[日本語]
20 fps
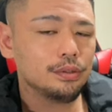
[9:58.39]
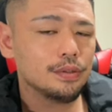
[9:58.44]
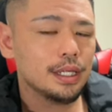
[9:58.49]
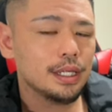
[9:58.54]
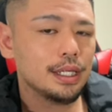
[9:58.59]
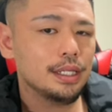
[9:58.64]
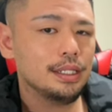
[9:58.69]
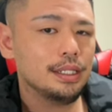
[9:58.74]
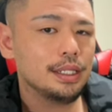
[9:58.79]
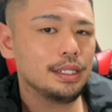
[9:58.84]
よ
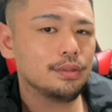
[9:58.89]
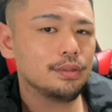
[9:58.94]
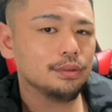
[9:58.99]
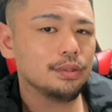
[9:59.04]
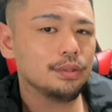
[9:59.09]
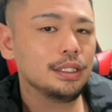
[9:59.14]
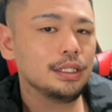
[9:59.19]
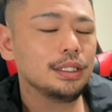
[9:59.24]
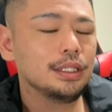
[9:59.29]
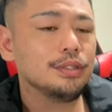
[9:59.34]
く分かんない
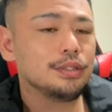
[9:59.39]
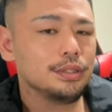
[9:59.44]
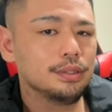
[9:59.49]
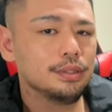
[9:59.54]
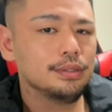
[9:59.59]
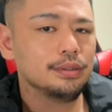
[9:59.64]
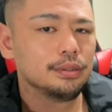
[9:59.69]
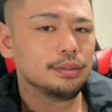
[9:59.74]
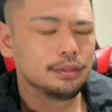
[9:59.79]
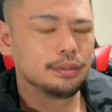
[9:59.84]
ことになってる
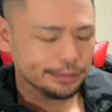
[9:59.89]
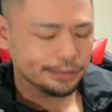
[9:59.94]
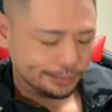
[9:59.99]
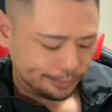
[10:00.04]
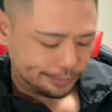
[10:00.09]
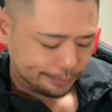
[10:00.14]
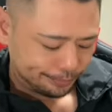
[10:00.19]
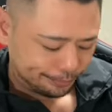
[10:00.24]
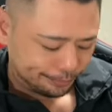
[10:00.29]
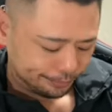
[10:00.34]
で
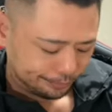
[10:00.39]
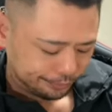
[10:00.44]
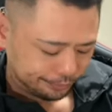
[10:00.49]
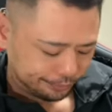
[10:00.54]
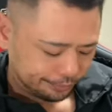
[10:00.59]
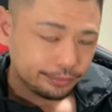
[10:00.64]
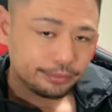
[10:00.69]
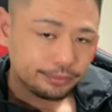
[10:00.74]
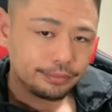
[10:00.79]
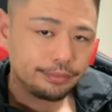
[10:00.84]

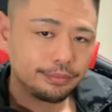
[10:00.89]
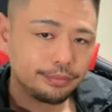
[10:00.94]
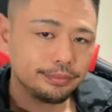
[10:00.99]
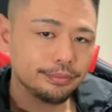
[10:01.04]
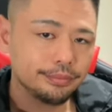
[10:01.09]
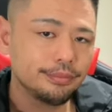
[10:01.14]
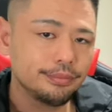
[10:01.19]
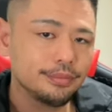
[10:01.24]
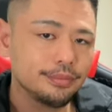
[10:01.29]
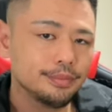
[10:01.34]

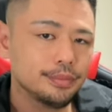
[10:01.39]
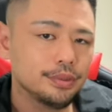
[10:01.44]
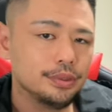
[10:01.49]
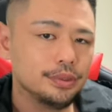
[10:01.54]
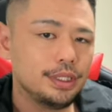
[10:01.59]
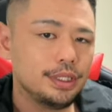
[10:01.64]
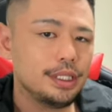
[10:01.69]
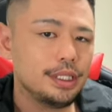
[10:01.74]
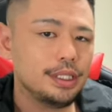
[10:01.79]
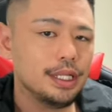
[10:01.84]
しょ、
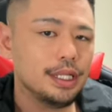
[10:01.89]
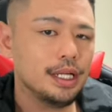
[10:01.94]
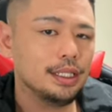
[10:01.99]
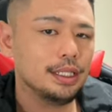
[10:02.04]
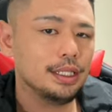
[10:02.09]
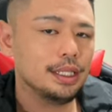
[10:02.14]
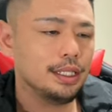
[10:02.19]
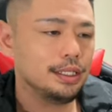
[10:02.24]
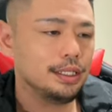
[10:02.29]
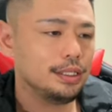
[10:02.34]
もうデリで
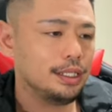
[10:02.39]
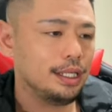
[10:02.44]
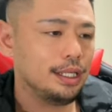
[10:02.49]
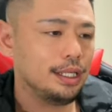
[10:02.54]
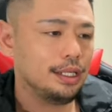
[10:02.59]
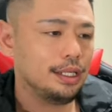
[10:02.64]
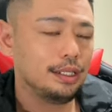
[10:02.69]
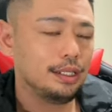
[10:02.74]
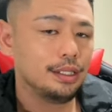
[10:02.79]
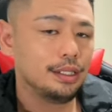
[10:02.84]
働い
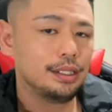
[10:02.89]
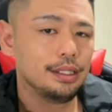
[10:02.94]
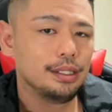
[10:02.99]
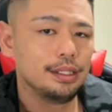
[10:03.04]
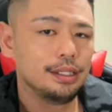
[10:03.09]
て。